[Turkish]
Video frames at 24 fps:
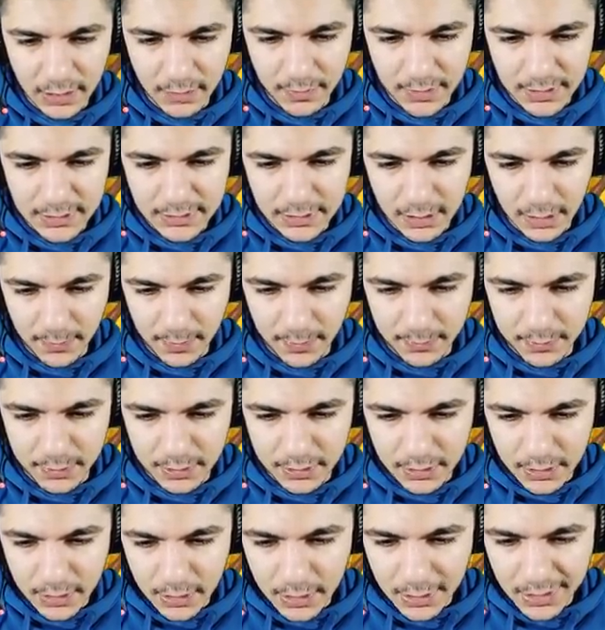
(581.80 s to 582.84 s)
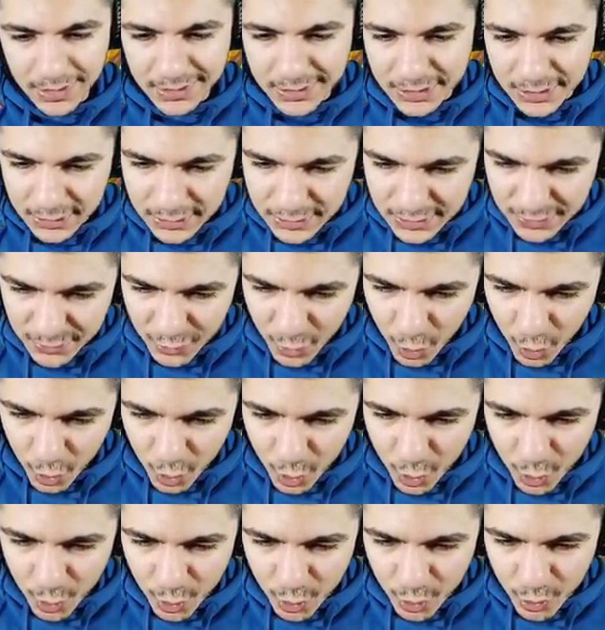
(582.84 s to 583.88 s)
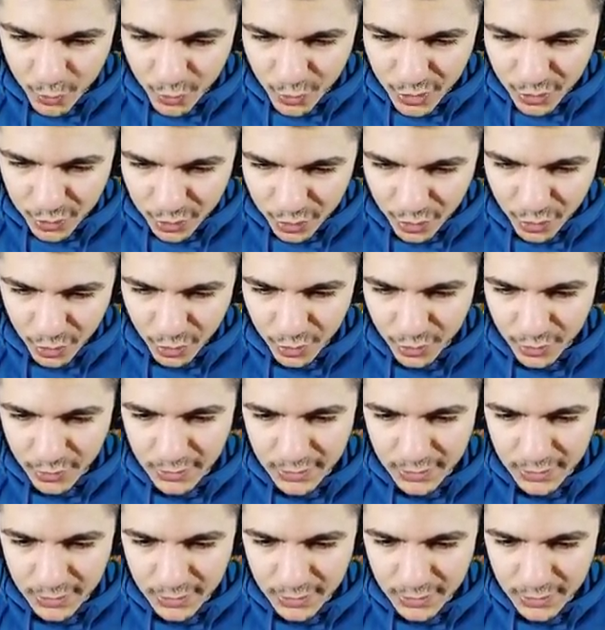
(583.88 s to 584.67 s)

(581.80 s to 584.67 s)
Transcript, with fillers: daha bas tamamdır. Siz şimdi uslu uslu burada durun.